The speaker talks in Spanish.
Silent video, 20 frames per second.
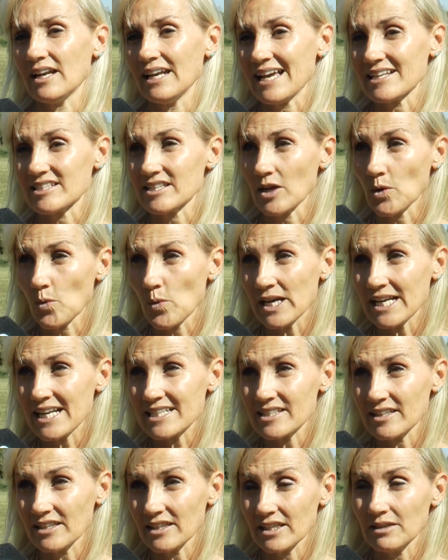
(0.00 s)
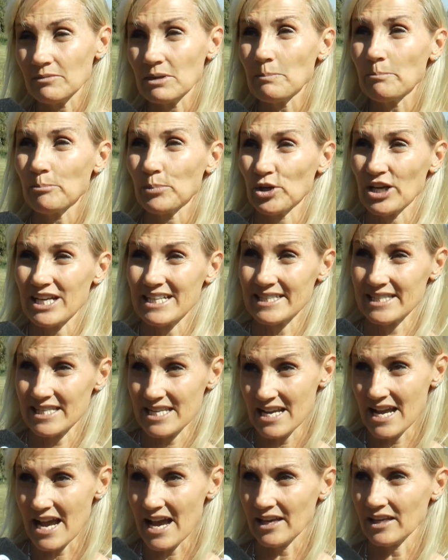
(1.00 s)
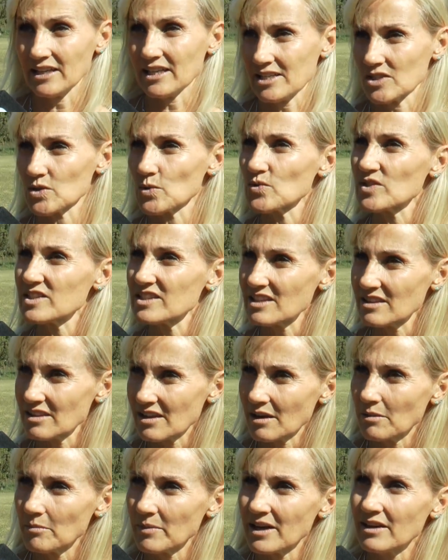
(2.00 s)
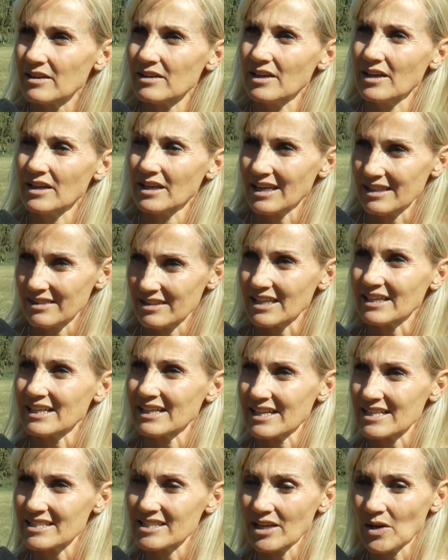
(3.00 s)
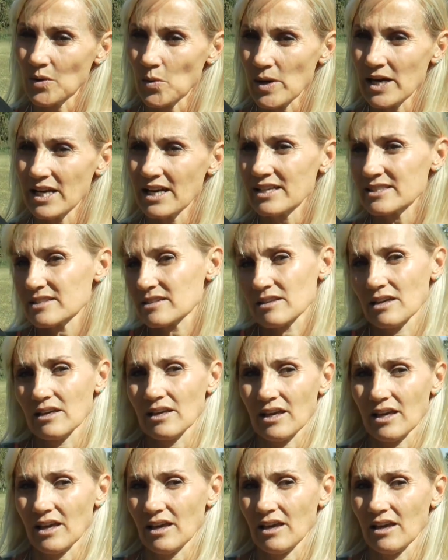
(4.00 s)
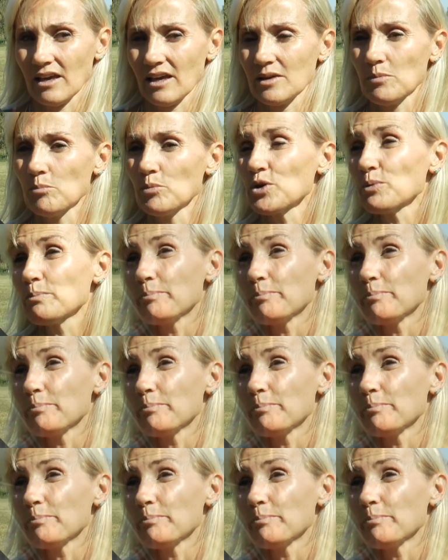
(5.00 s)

las escuelas se inscriben por el SIGAE, que es un sistema que tienen las escuelas que es muy